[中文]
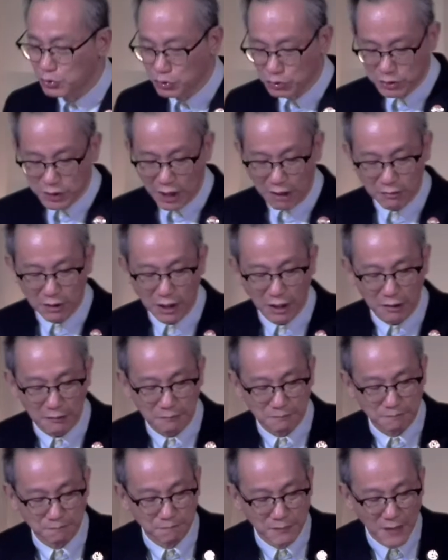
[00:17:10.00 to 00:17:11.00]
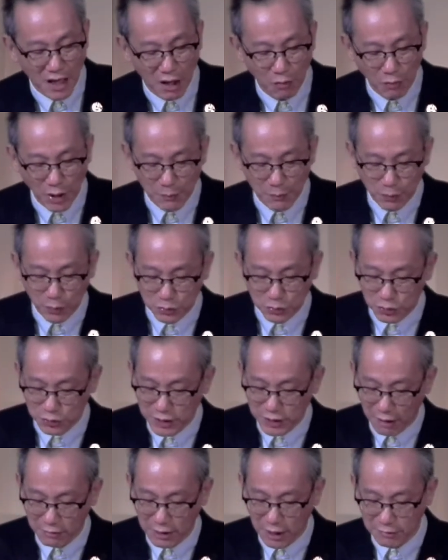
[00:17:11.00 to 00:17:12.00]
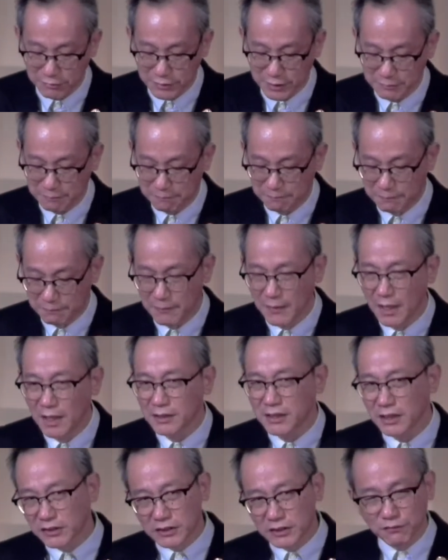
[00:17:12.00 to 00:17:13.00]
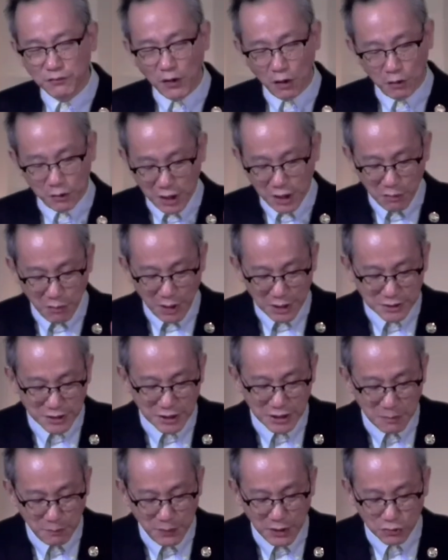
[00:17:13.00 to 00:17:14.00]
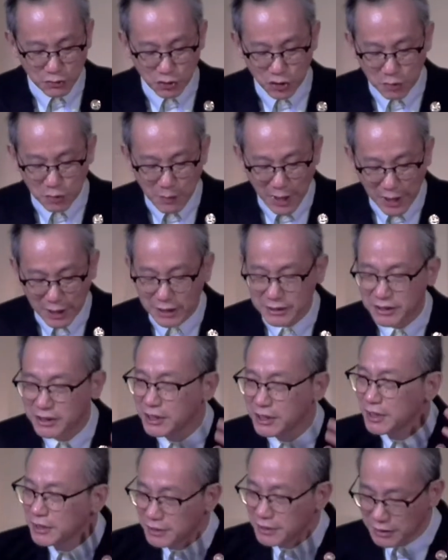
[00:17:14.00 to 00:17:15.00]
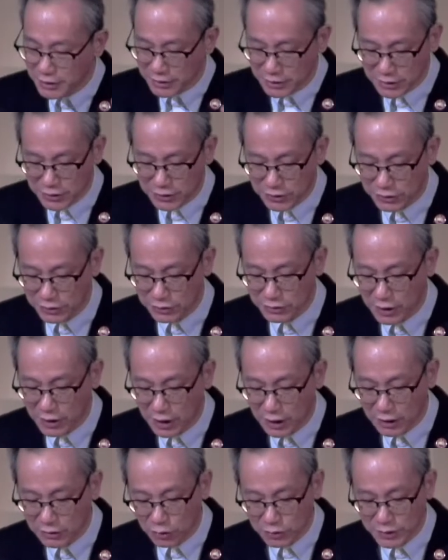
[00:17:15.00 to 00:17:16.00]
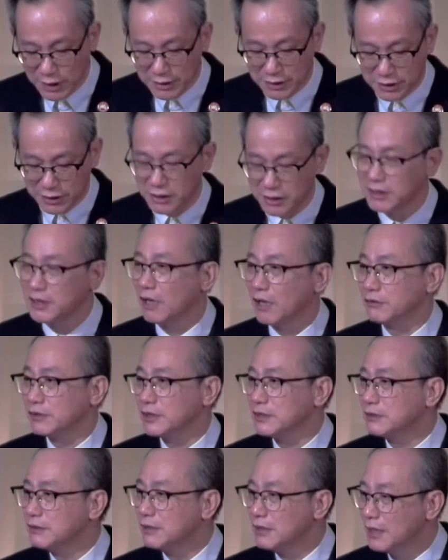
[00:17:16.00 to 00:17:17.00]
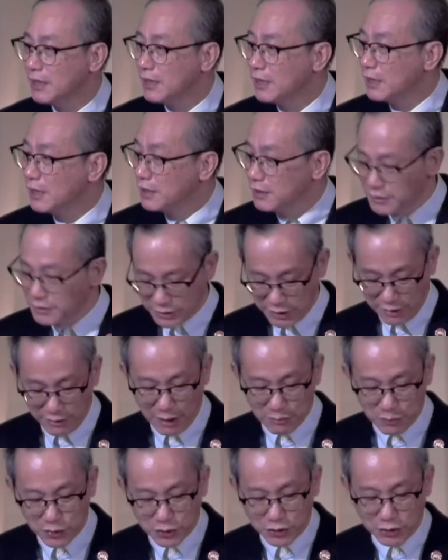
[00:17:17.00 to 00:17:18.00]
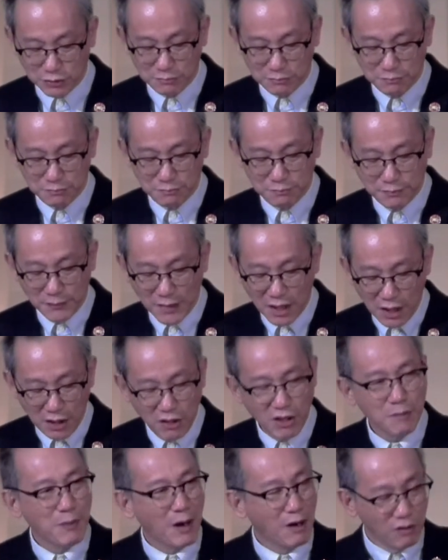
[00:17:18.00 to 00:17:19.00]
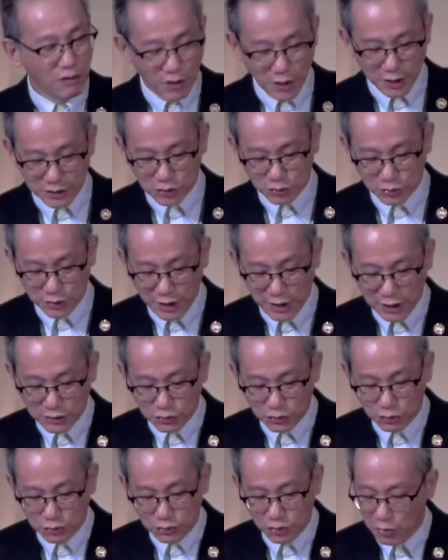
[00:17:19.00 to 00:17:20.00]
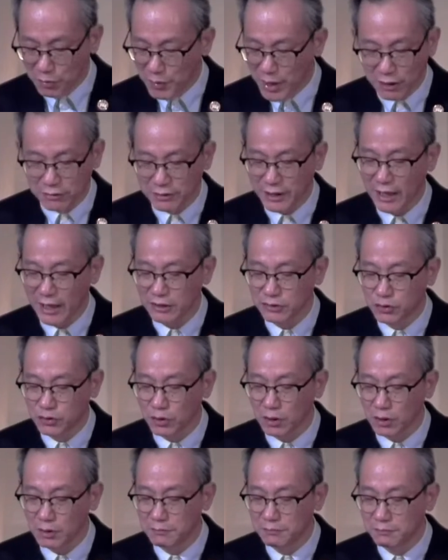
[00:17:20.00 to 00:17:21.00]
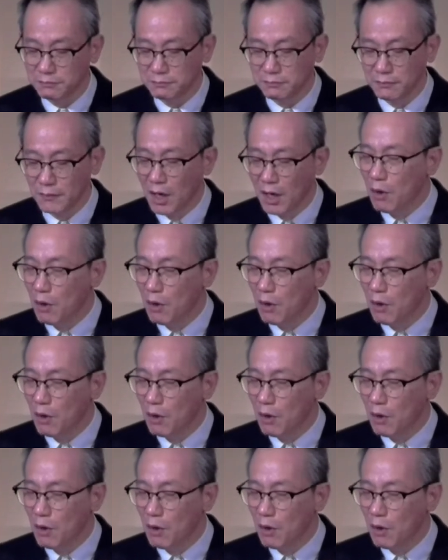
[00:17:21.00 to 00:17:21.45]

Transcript: 们不住祷告。何谓不住祷告呢？这是否意味着你必须每一个清醒的时刻都在祈祷呢？显然不是。因为保罗和主耶稣都没有那样做，